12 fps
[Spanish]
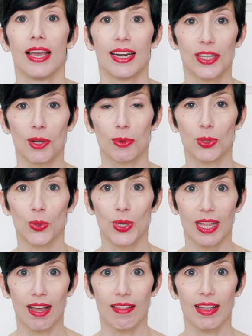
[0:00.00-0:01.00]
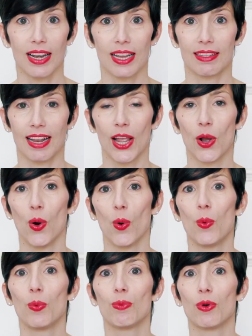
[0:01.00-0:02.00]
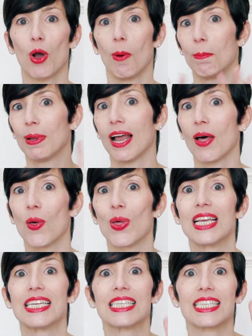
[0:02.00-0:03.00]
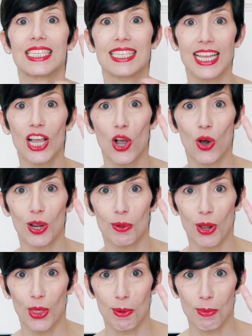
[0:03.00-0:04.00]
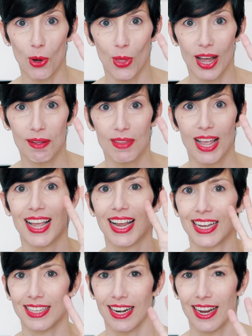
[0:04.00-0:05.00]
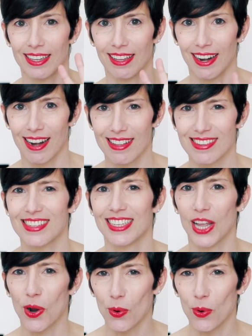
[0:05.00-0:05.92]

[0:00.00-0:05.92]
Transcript: En esta oportunidad les traigo un compilado de 5 libros de moda que tenés que tener si te